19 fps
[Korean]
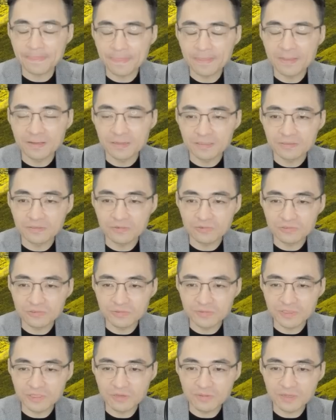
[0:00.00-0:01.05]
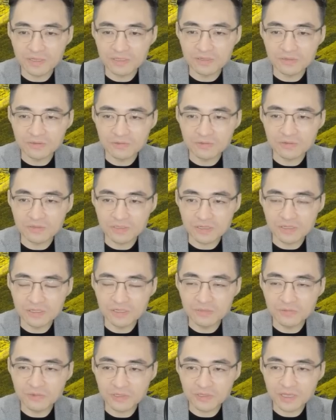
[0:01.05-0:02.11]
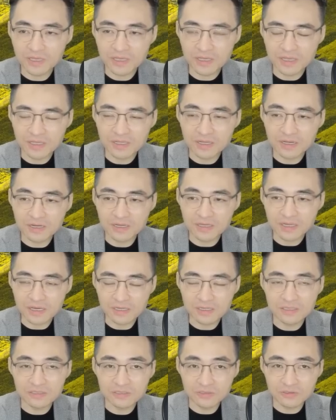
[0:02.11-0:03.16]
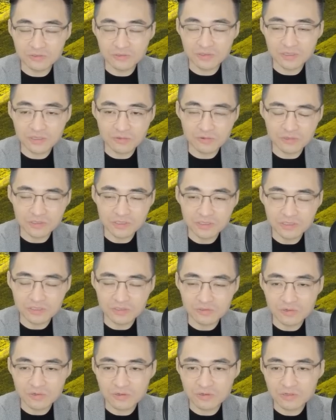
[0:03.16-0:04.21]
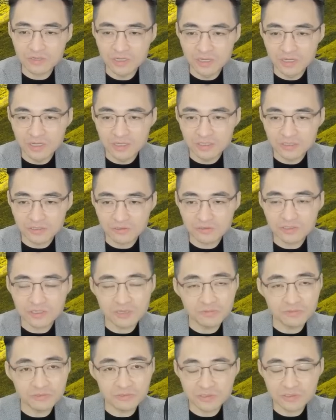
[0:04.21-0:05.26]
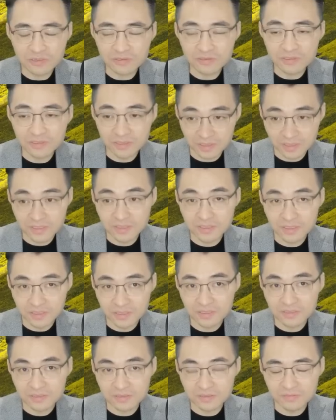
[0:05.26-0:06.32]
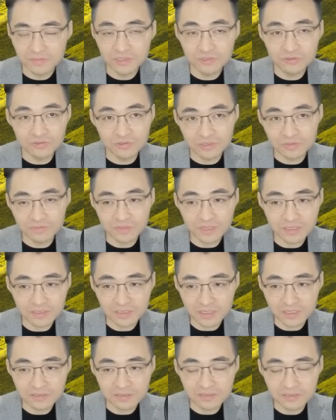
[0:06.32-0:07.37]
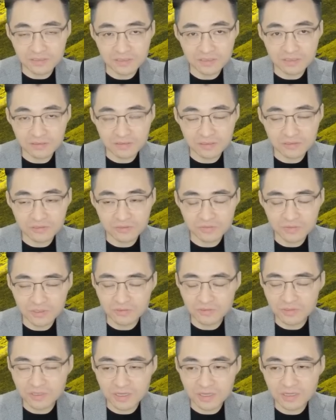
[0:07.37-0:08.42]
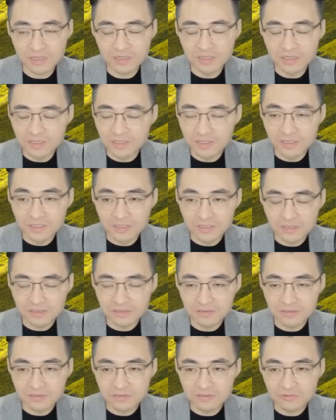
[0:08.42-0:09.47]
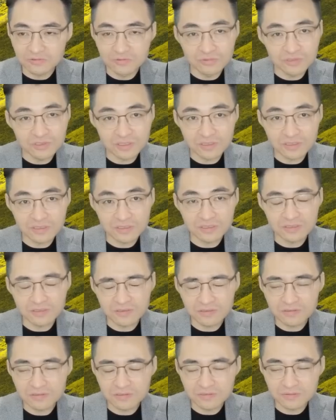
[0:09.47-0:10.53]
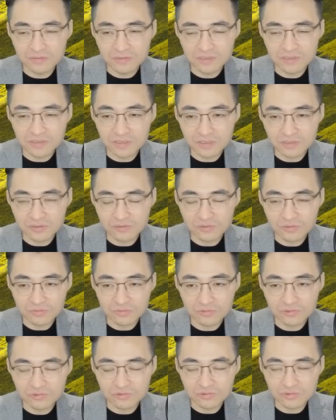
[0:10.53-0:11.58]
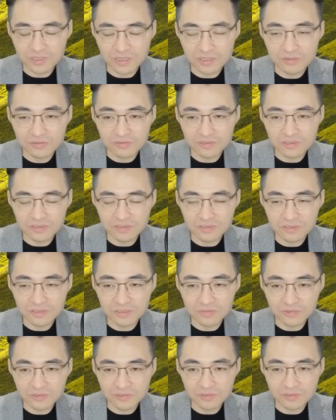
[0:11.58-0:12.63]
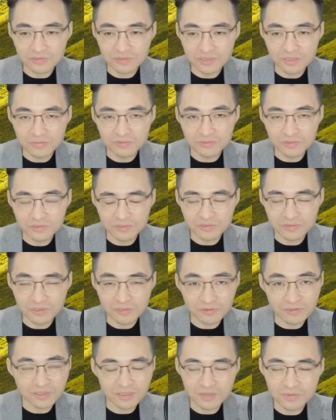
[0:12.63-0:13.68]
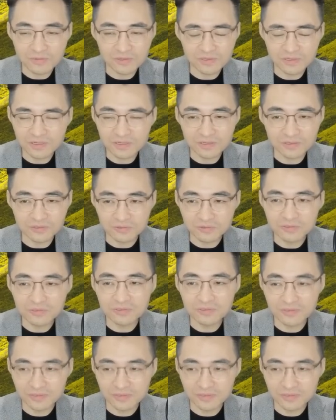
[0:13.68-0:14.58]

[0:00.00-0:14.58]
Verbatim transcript: 그래서 그건 좀 지켜봐야 되고, 그러니까 일본의 엔화가 약해진 것도 하나의 원인이고, 정찰풍선, 그 미중 지금 다시 갈등이 시작됐죠. 미국의 그 국무장관인가요? 그분이 이제 좀 중국 가려고 했는데 뭐 정찰풍선 띄웠다 뭐 이래가지고